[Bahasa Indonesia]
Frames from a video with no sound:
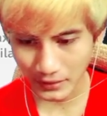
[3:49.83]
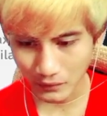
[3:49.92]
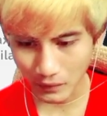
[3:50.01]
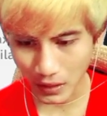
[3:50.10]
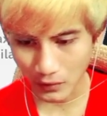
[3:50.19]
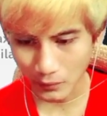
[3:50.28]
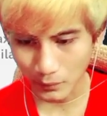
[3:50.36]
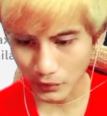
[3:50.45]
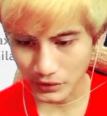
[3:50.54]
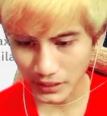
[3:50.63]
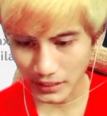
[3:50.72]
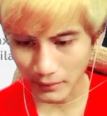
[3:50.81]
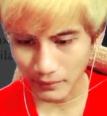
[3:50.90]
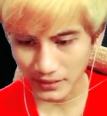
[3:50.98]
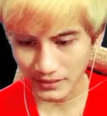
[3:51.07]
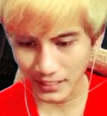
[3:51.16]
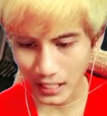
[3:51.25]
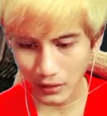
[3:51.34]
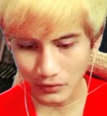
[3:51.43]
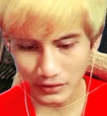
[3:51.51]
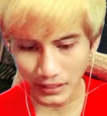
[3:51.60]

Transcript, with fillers: ya. Wow, umurnya 16 tahun